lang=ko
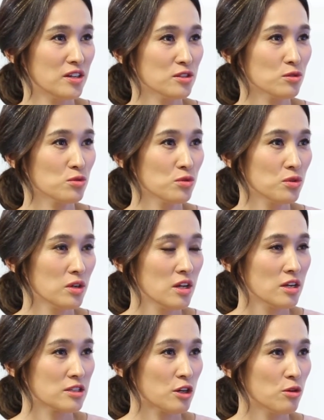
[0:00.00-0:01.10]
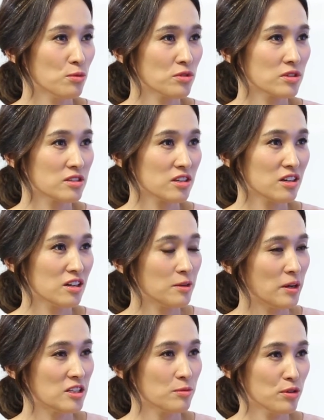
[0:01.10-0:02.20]
아직도 자원봉사자
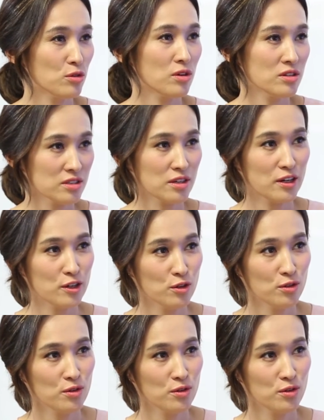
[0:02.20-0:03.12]
많이 필요하신가요?